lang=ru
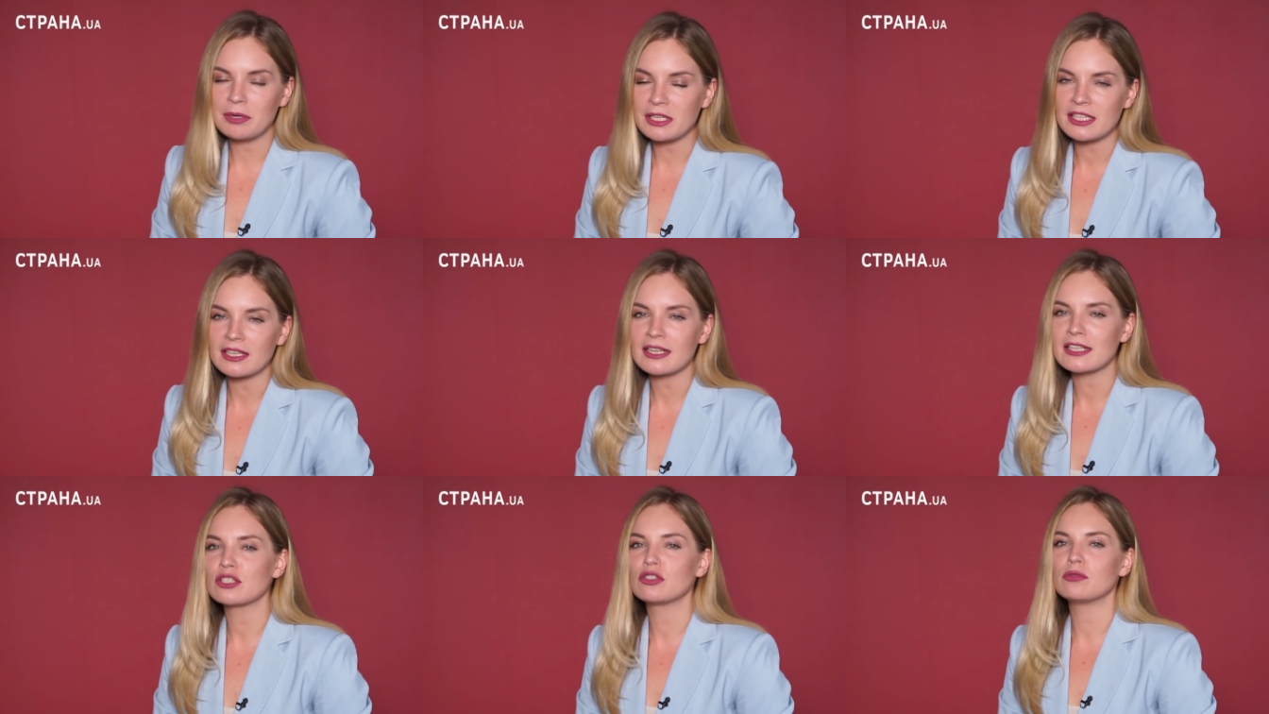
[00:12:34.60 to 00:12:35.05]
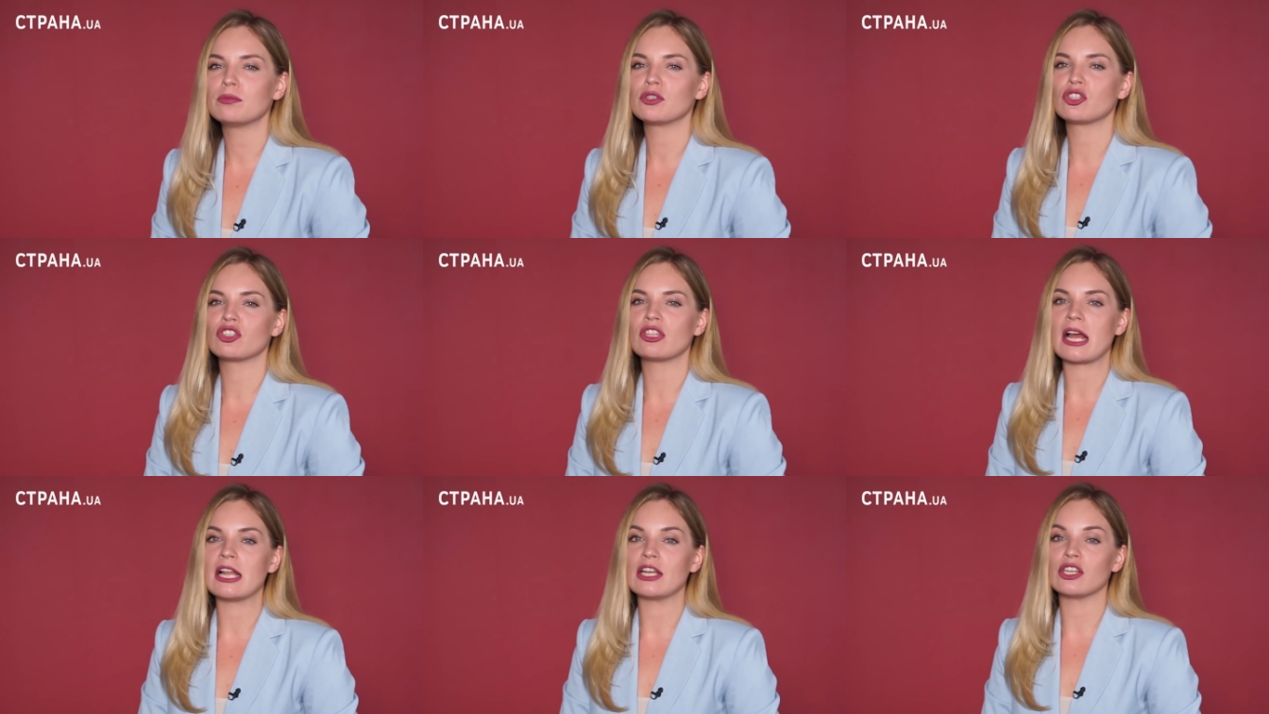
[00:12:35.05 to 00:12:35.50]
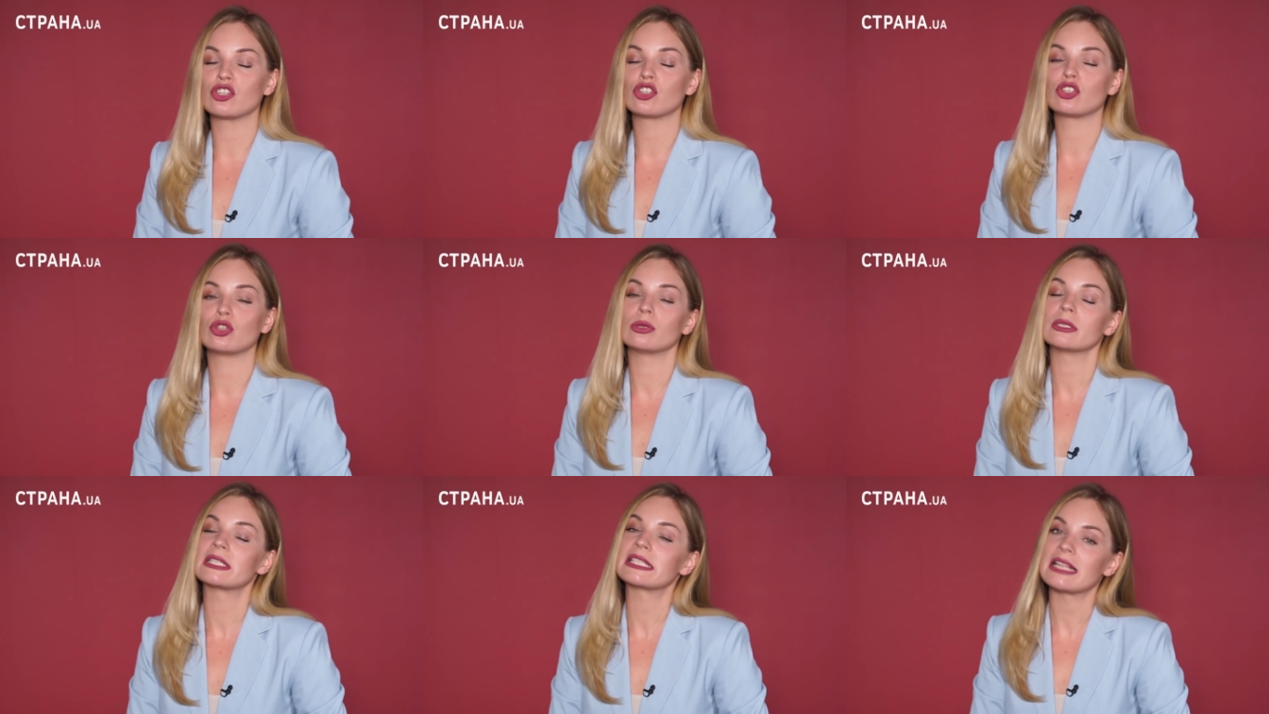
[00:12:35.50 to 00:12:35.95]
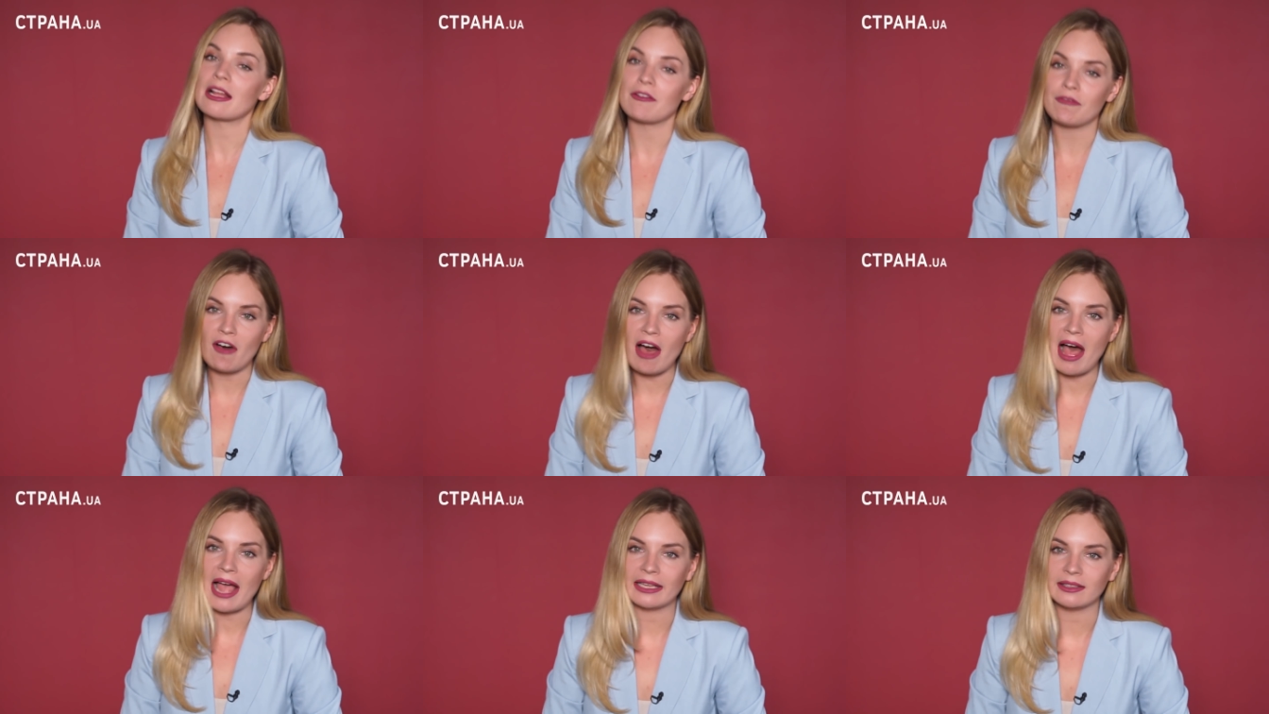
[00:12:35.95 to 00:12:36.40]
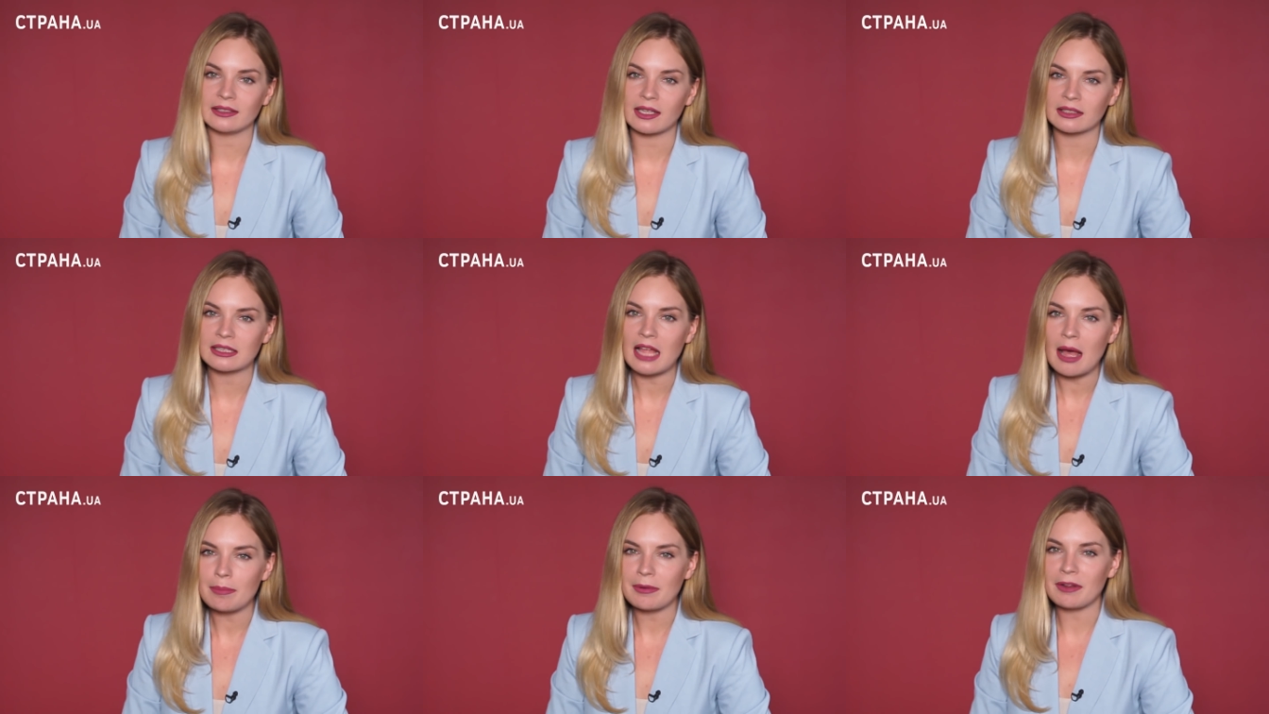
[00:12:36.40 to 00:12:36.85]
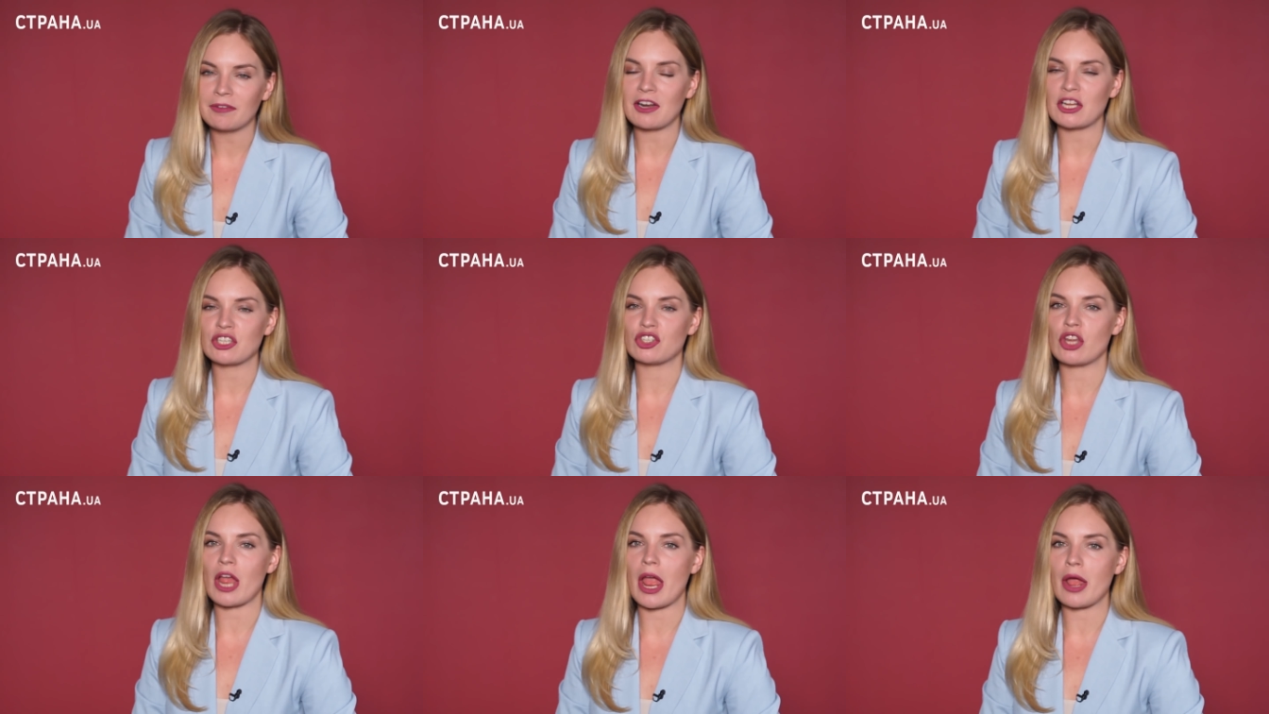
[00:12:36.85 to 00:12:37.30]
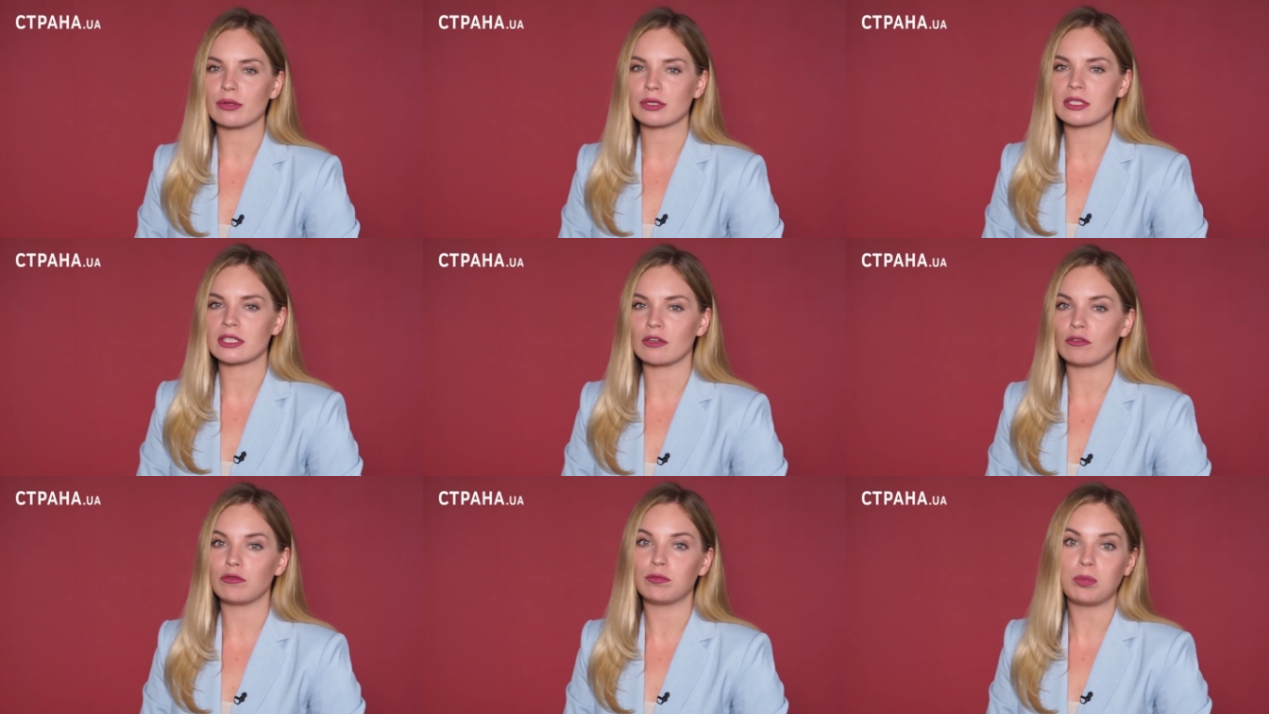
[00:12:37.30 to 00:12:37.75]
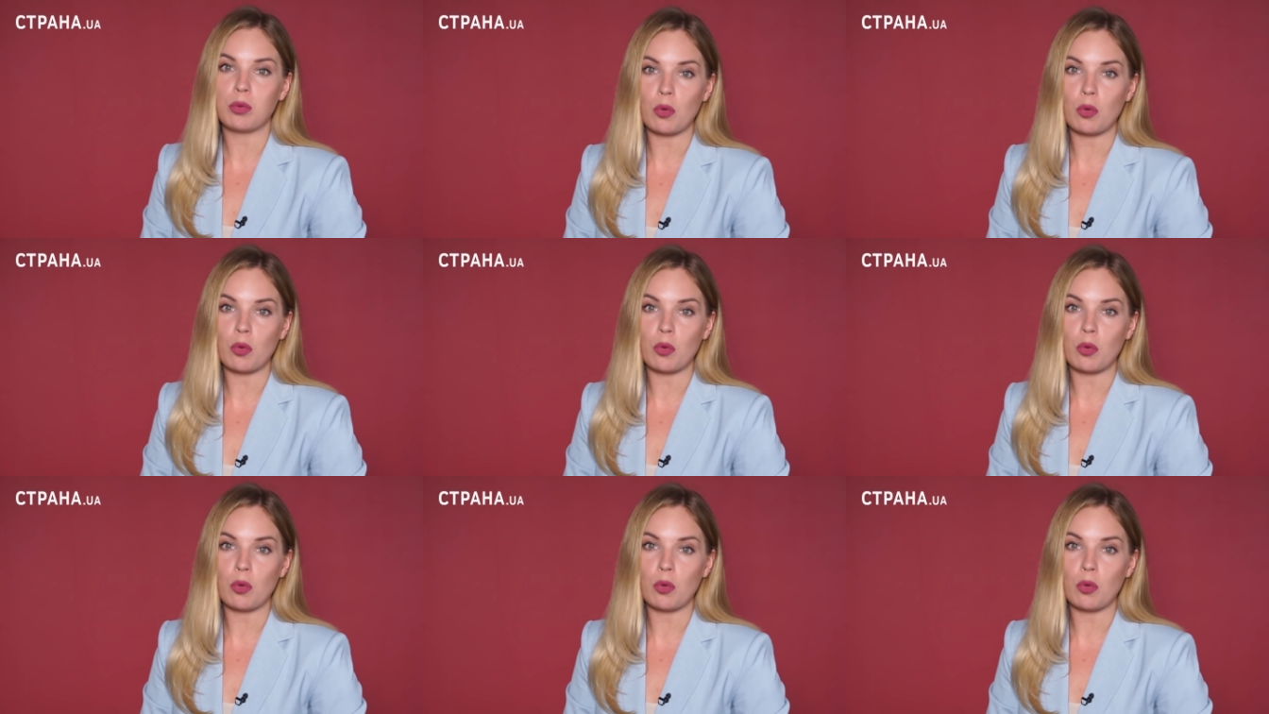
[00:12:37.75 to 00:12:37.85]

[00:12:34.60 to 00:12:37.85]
мы не раз убеждались, что слова иногда превращаются в